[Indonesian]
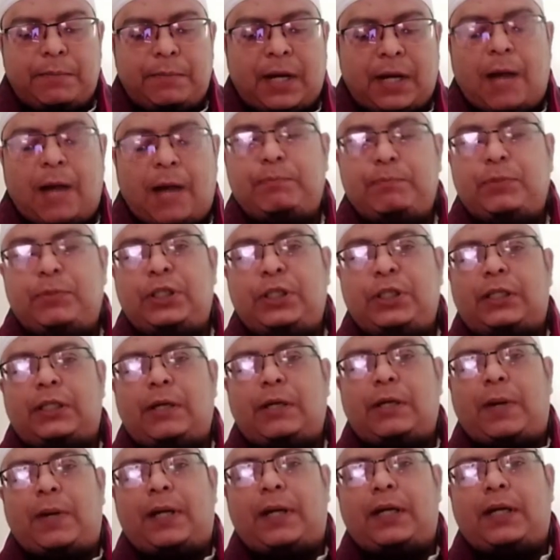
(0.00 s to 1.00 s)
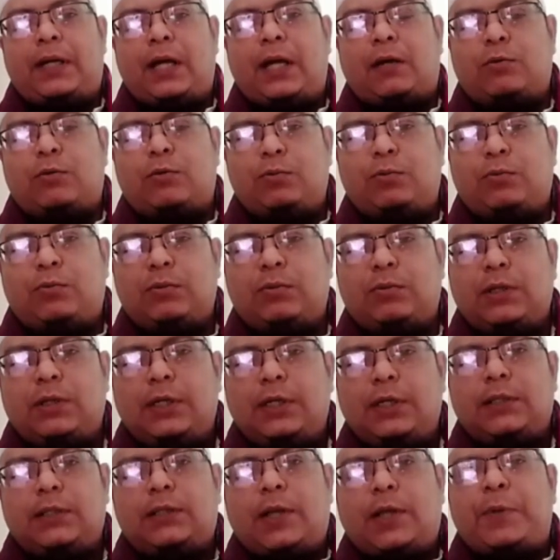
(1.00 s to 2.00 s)
Tapi banyak. Jadi
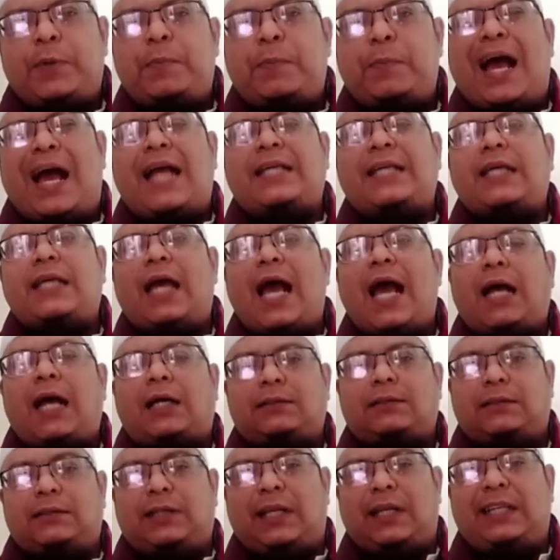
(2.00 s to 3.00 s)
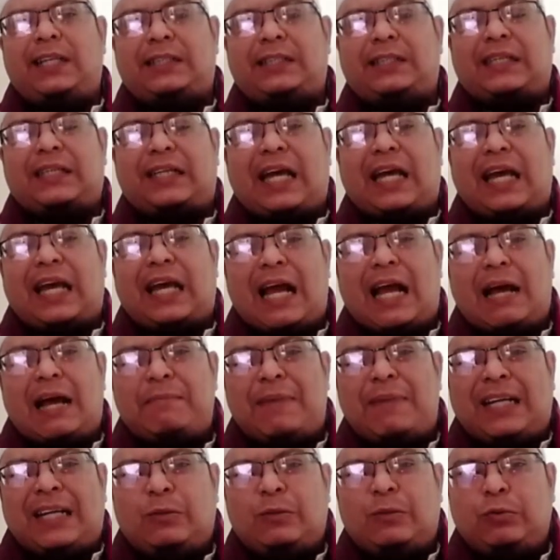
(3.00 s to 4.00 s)
sekarang manusia ini
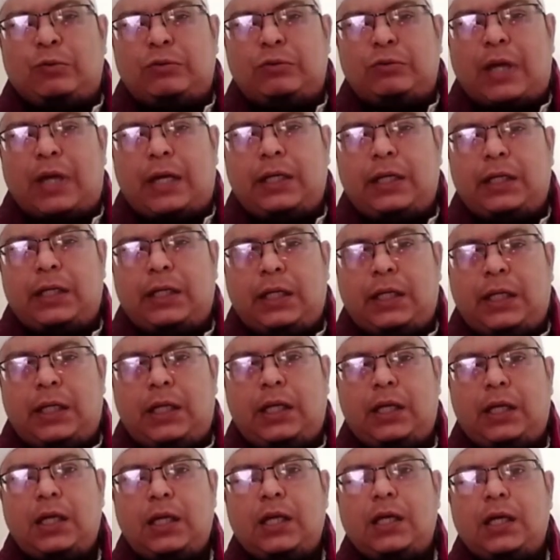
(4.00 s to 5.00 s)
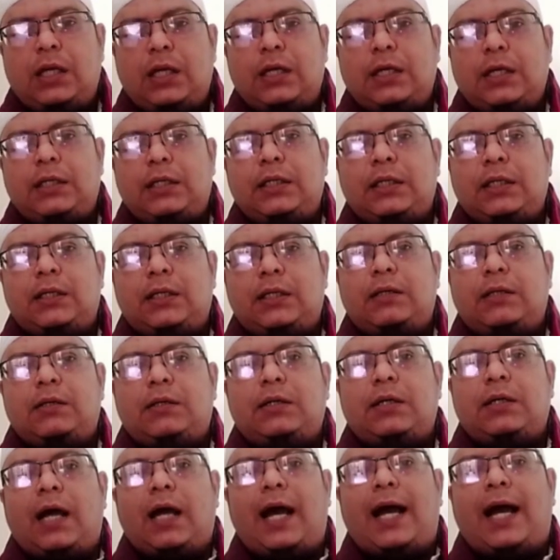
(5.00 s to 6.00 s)
hanya gelarnya
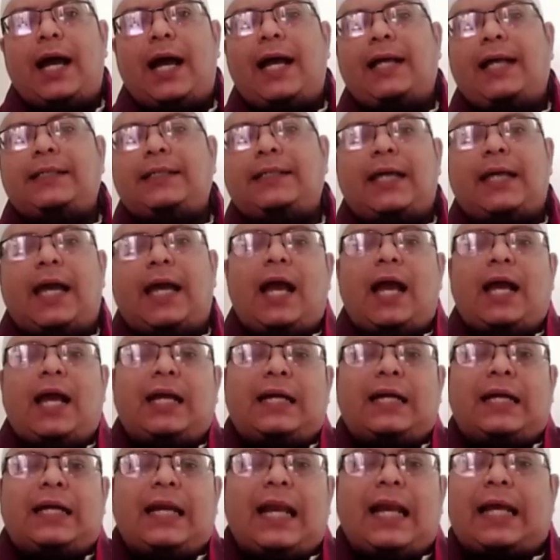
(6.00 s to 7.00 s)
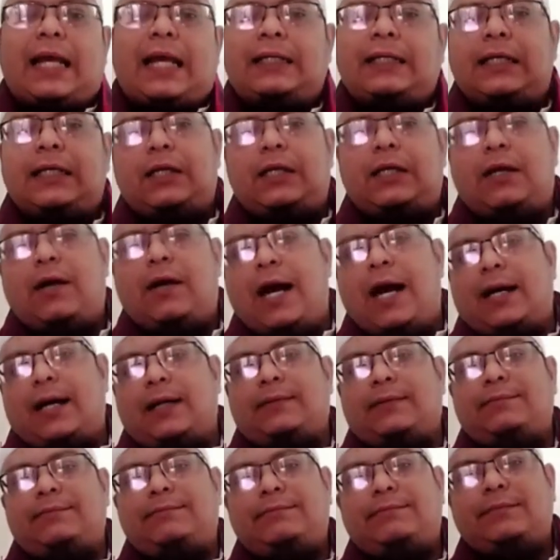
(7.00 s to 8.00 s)
doang. Tapi dia tidak
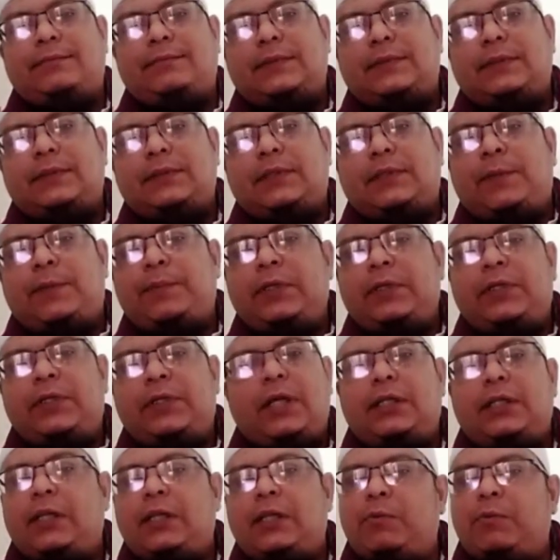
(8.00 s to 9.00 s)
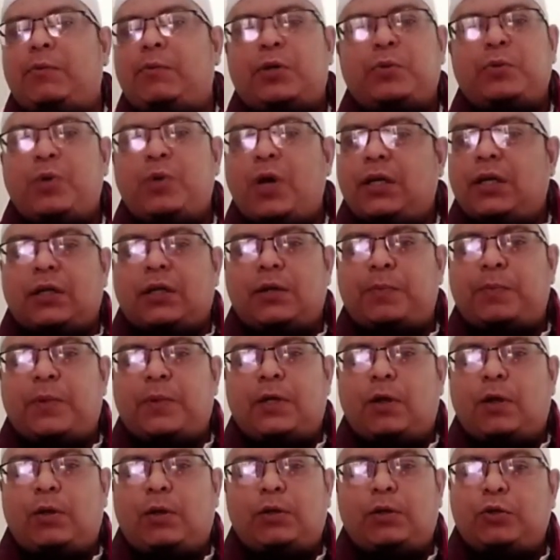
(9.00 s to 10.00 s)
beribadah kepada Allah subhanahu wa ta'ala.
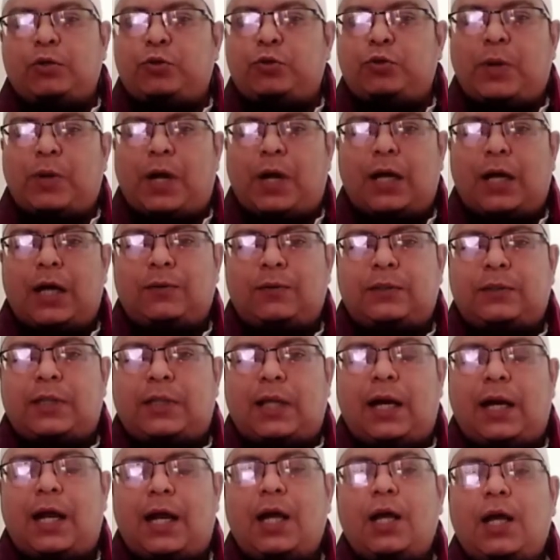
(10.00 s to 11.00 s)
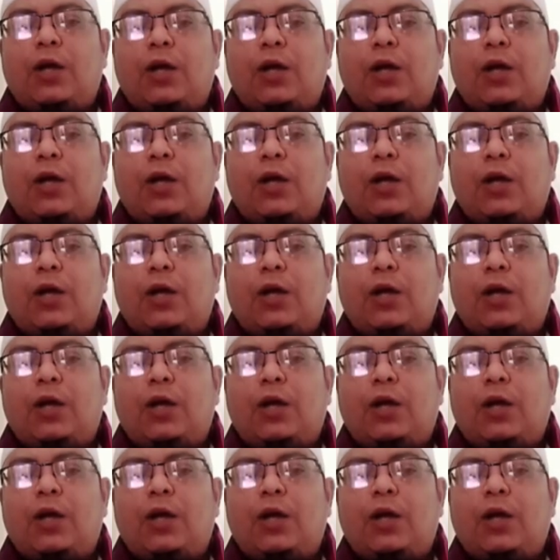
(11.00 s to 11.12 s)
Lupa kodratnya.